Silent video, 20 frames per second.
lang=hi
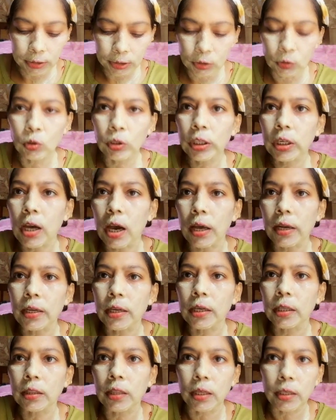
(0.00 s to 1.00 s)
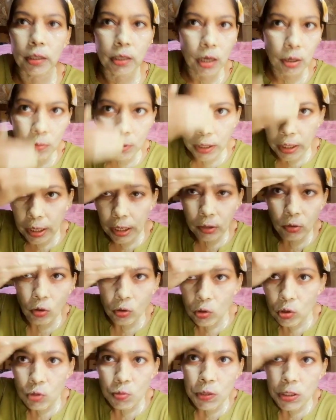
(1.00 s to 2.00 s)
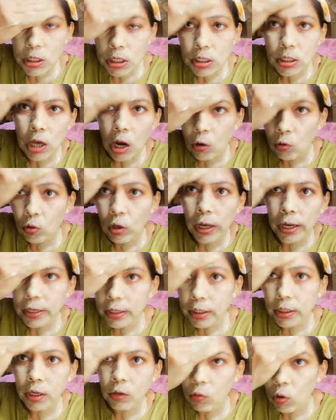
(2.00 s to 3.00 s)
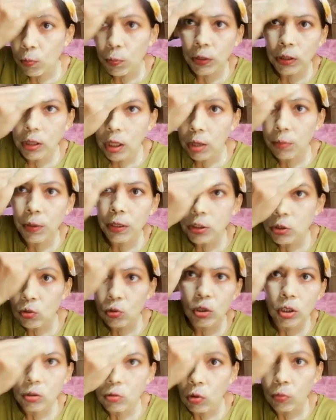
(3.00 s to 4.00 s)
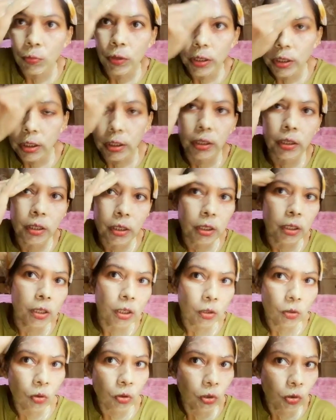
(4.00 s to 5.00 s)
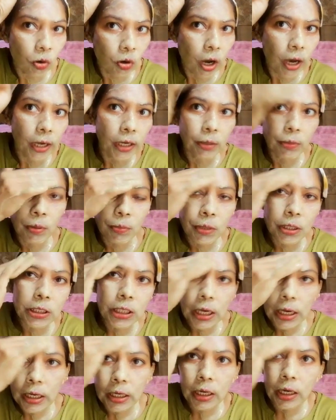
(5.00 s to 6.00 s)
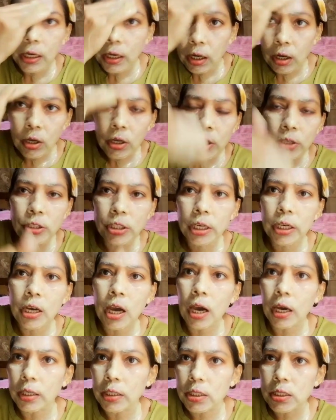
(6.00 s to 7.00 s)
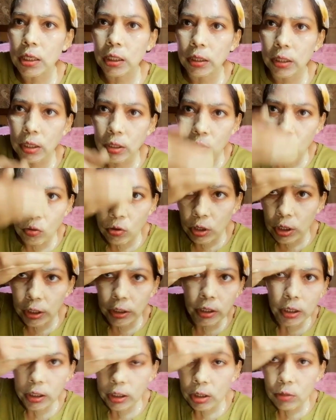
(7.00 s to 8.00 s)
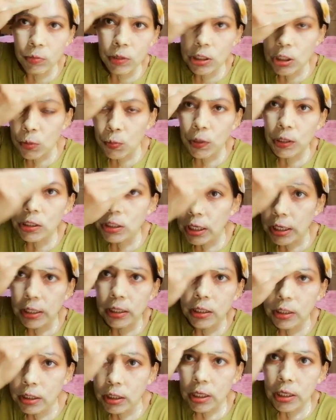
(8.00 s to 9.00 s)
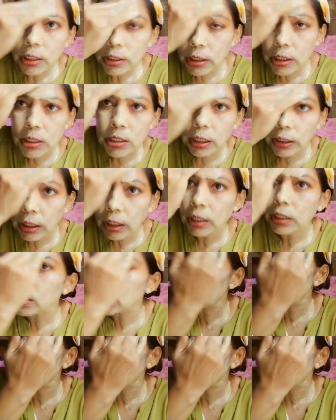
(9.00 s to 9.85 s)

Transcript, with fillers: इन्होंने खाने का तरीका बनाया क्योंकि उसमें से साउंड आएगी ना वो पत्थर बन चुकी वो मिट्टी तो इनको खाने में मज़ा आएगा ये खा नहीं सकते क्योंकि ये टीथ में चिपक जाएगी ये सटक नहीं